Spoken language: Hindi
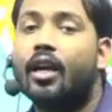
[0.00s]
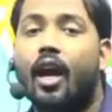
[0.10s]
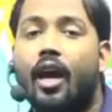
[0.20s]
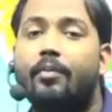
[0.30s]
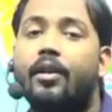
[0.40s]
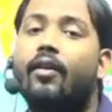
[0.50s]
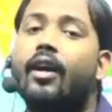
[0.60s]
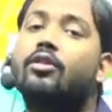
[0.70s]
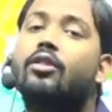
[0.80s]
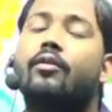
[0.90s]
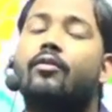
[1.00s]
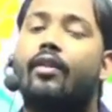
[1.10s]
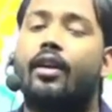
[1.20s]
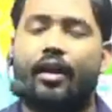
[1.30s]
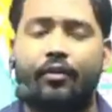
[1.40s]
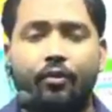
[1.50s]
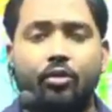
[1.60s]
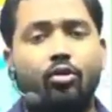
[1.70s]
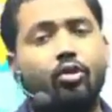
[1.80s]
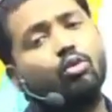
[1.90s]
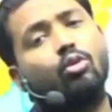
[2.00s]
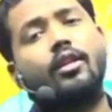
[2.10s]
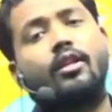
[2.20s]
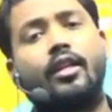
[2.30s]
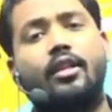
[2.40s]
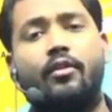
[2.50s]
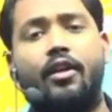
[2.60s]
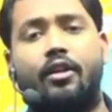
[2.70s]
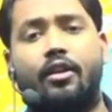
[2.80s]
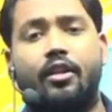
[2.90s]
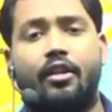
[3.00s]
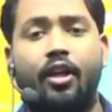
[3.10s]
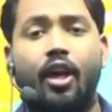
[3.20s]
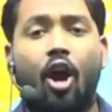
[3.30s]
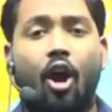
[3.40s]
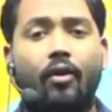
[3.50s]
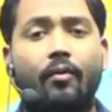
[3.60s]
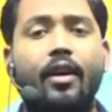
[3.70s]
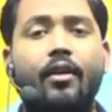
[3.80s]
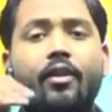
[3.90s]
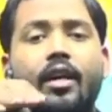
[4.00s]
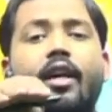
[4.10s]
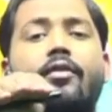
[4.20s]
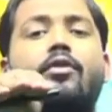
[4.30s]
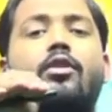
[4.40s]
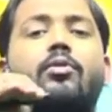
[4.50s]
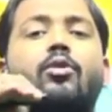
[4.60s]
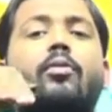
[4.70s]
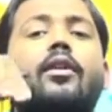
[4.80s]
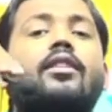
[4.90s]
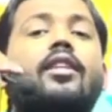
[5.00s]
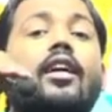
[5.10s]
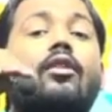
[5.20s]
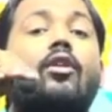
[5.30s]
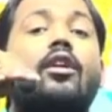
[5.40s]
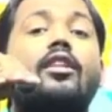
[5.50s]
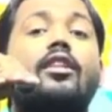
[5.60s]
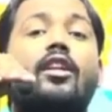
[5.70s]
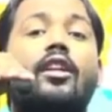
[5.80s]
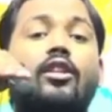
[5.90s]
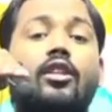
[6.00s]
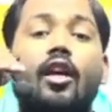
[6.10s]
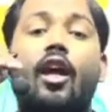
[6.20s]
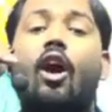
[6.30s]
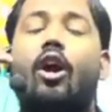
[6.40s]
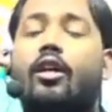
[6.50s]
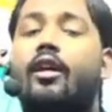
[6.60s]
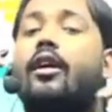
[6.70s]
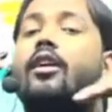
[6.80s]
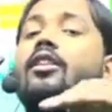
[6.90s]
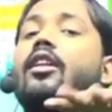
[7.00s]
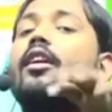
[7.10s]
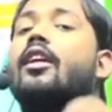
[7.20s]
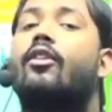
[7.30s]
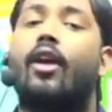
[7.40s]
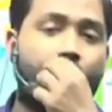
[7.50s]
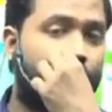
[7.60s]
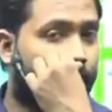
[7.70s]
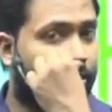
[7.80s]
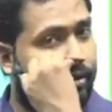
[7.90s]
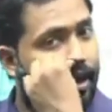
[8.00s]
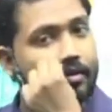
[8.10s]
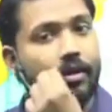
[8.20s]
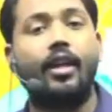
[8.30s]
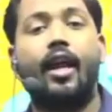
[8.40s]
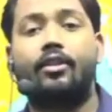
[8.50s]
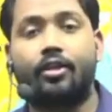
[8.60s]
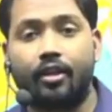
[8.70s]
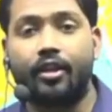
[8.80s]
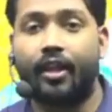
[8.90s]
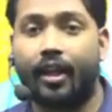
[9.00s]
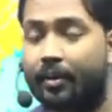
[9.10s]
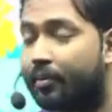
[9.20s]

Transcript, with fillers: भी अपनी वायु से एयरफोर्स को तुरंत एक्टिवेट कर देती है और एयरफोर्स भी ऊपर से जाके वार्निंग देने लगती है कि अगर इधर की ओर आओगे तो तुम्हारा भी इलाज कर दिया जाएगा